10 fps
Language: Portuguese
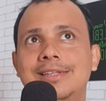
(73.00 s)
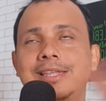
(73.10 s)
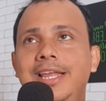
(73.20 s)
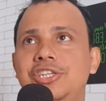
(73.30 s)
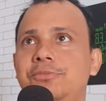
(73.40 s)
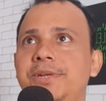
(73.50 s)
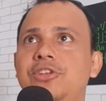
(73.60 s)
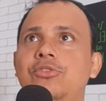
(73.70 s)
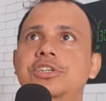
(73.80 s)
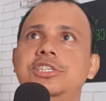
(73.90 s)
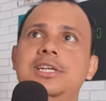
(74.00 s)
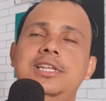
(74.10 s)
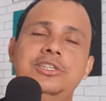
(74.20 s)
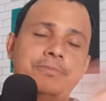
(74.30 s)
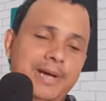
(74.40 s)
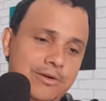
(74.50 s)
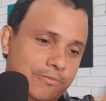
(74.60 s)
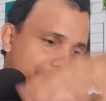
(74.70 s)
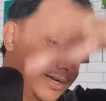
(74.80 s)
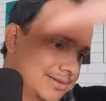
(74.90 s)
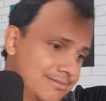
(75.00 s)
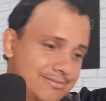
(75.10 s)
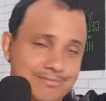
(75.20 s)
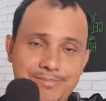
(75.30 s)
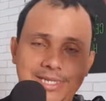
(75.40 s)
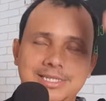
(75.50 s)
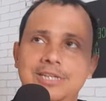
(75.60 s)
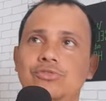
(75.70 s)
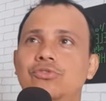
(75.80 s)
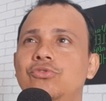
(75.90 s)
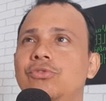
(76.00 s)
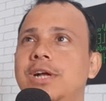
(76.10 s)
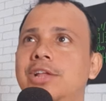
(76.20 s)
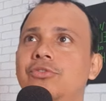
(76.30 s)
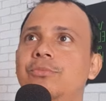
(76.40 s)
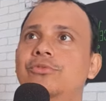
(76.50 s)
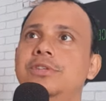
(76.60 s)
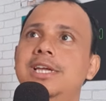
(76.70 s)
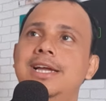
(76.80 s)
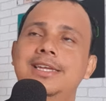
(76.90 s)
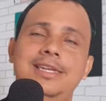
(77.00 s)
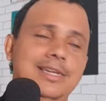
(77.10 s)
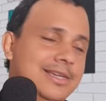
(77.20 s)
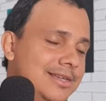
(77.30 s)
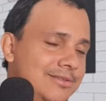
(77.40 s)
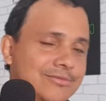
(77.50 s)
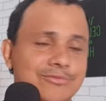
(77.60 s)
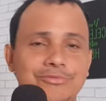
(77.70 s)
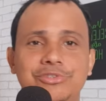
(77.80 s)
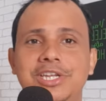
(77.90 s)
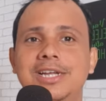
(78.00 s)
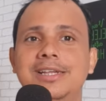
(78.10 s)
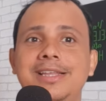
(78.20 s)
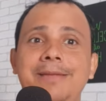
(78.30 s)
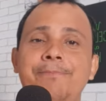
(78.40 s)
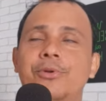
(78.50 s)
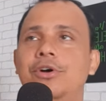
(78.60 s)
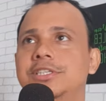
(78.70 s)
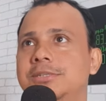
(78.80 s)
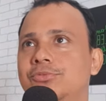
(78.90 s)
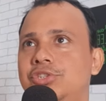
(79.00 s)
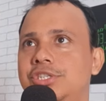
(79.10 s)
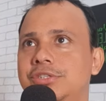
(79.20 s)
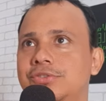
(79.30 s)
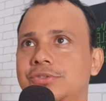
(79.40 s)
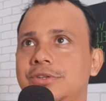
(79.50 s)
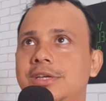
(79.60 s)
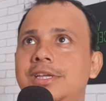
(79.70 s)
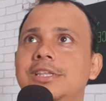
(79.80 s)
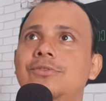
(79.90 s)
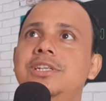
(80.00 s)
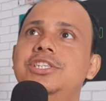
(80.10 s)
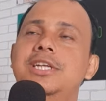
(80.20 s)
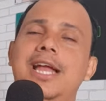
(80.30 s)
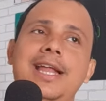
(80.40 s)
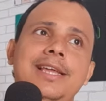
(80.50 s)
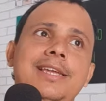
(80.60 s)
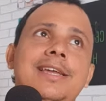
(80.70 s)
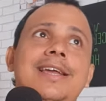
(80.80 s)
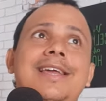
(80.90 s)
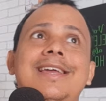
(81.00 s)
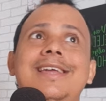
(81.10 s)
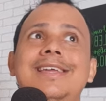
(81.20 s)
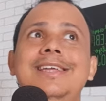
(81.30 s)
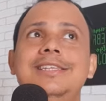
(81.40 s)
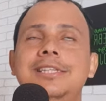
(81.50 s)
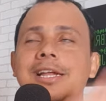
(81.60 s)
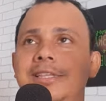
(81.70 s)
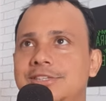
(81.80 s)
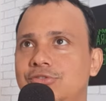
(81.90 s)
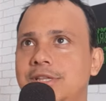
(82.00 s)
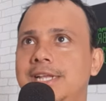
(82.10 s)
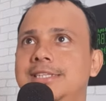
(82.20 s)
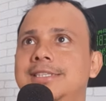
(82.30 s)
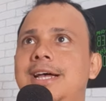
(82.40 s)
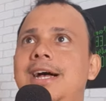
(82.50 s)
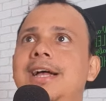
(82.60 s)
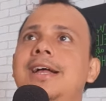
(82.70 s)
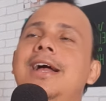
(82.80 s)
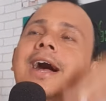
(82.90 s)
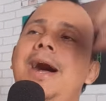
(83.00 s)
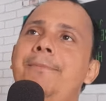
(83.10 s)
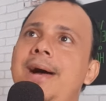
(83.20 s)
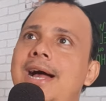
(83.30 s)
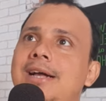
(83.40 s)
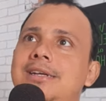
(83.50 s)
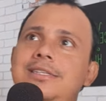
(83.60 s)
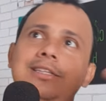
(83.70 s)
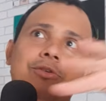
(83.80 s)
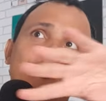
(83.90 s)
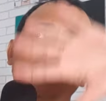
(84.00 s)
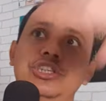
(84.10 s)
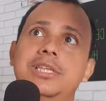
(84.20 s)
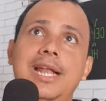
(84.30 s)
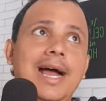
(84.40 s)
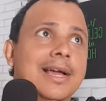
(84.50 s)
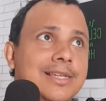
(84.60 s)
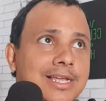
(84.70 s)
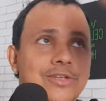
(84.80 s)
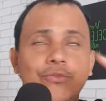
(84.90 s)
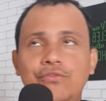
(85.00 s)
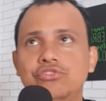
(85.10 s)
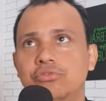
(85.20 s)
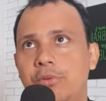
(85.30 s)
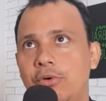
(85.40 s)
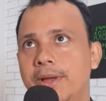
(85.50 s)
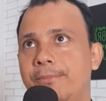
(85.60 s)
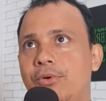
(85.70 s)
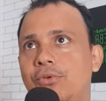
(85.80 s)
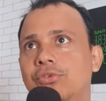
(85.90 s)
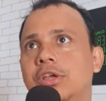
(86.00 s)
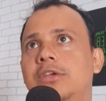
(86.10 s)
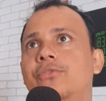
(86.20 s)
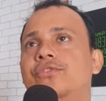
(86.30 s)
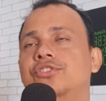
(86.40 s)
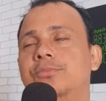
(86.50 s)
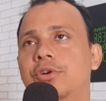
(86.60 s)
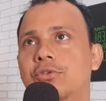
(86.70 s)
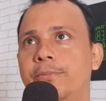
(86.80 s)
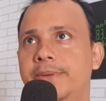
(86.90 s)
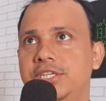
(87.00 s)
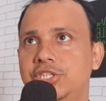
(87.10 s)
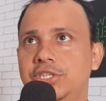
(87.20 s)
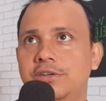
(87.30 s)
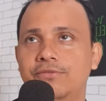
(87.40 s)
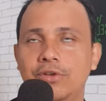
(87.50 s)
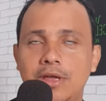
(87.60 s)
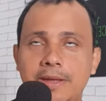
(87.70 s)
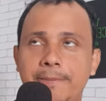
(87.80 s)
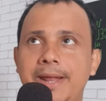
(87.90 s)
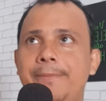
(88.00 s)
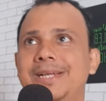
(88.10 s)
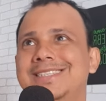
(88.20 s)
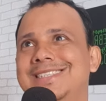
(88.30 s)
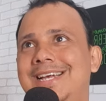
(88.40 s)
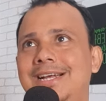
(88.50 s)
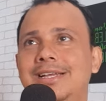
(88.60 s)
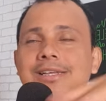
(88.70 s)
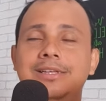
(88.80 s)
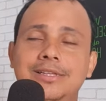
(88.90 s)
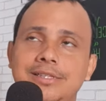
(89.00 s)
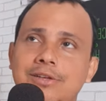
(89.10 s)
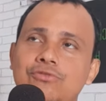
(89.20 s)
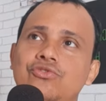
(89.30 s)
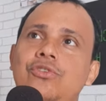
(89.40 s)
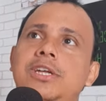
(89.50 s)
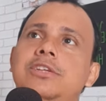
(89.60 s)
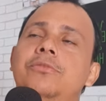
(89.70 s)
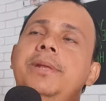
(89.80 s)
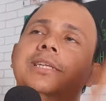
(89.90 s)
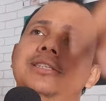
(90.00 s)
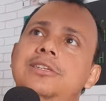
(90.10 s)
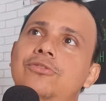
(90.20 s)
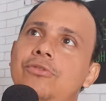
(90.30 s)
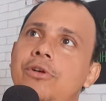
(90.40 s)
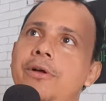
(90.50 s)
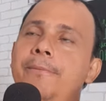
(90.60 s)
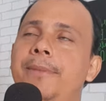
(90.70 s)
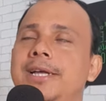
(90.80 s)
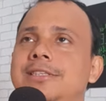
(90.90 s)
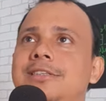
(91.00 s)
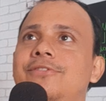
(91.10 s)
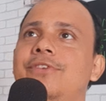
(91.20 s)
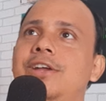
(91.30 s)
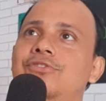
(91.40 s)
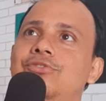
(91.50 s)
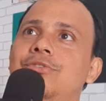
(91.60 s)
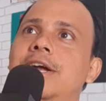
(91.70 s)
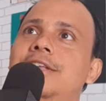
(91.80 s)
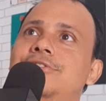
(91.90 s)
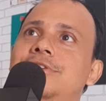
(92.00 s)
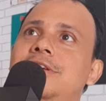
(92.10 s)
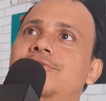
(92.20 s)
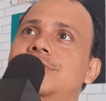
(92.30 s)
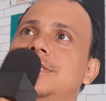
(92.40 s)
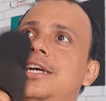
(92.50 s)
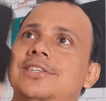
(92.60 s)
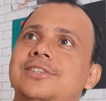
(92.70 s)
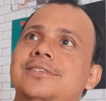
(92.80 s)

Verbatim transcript: 3 bilhões que eles pagam para passar em todo lugar do mundo. E aqui não chega nem próximo disso. Então eles querem internacionalizar a marca, entendeu? Mostrar que aqui o futebol é bom, que aqui o futebol é competitivo para passar não só aqui no Brasil, mas em vários lugares. O que você acha?